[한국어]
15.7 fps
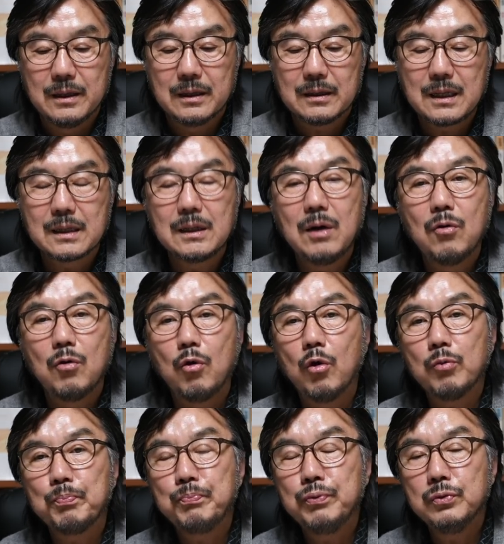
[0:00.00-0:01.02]
카카오
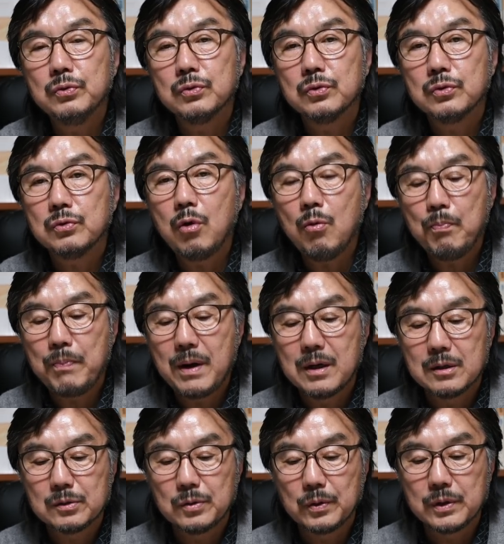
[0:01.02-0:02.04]
오픈
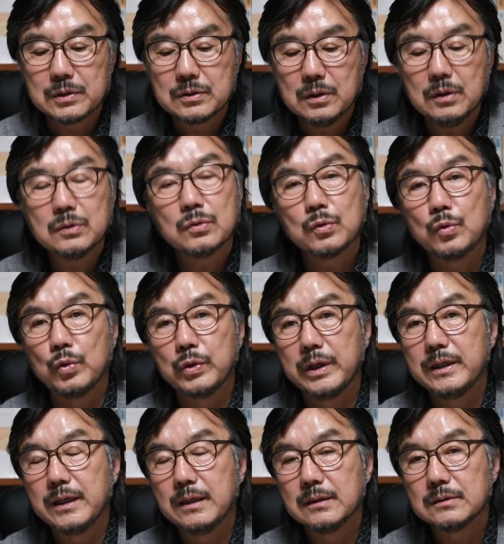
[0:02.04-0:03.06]
톡방을 통해서 또
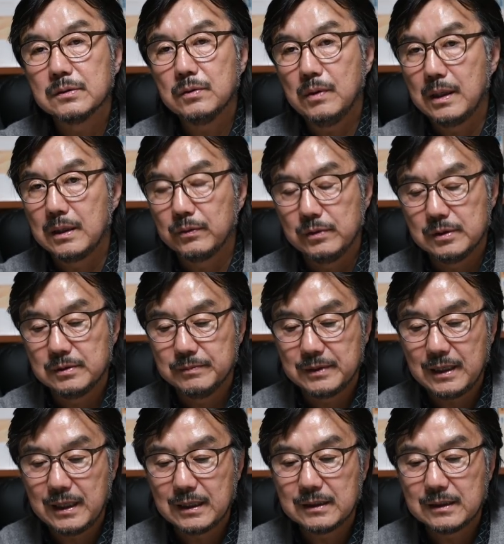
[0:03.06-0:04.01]
공개된 것으로 알고 있습니다.